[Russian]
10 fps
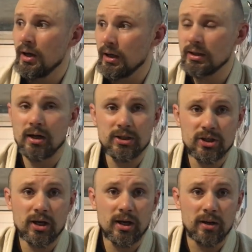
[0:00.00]
Это
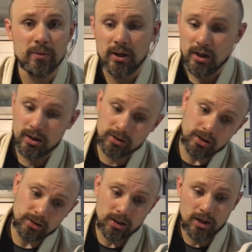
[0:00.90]
ашигарами. Это
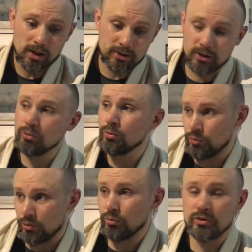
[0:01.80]
когда делают
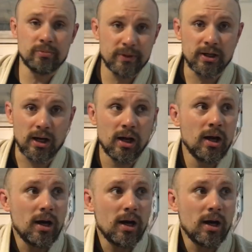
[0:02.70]
уже узел бедра.